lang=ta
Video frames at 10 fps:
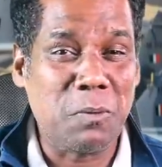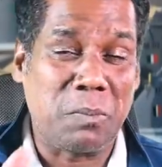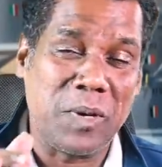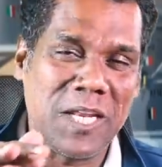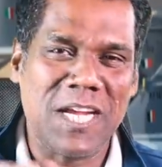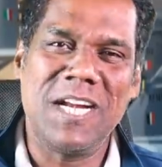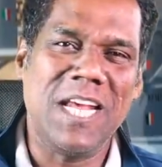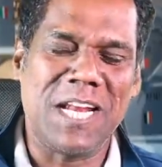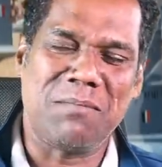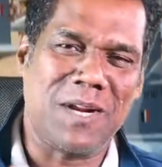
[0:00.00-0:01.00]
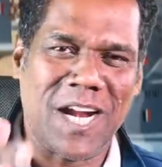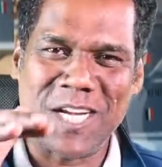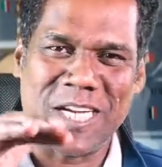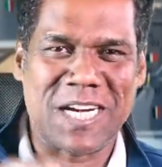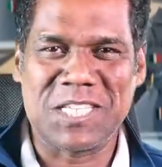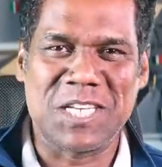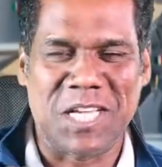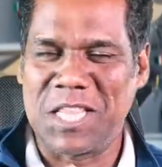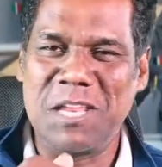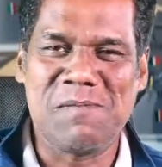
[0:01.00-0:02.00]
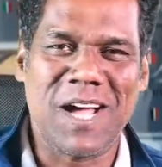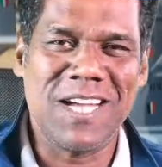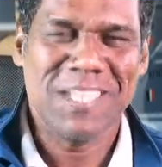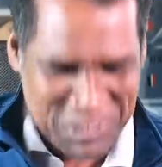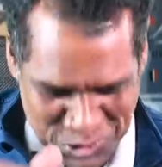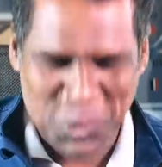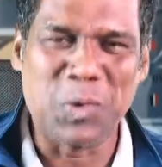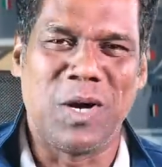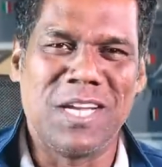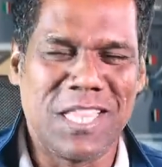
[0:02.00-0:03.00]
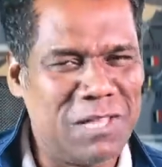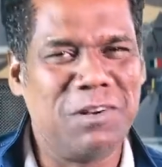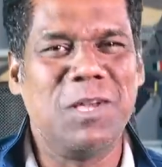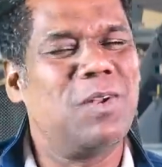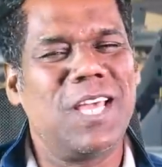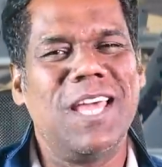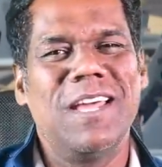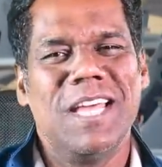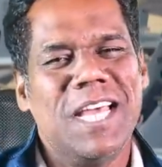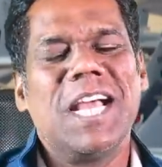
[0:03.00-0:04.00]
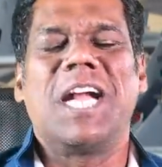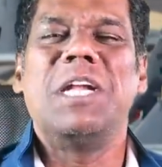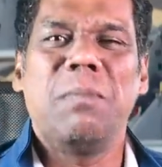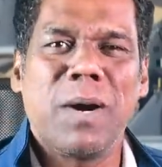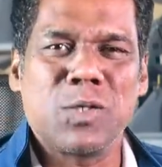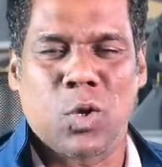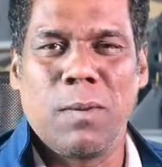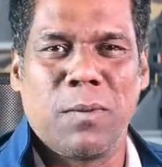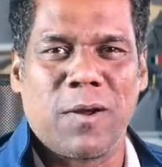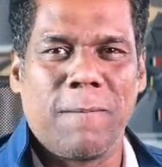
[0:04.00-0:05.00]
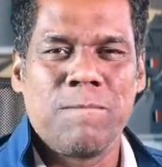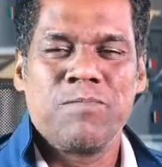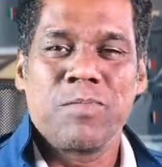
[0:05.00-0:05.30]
ஒரு பெரிய டீல் நம்ம நாட்டுக்கு கிடைச்சிருக்கு தெரியுமா சொல்லுவோம் இந்த வீடியோலயே கண்டிப்பாக சொல்ல போறோம்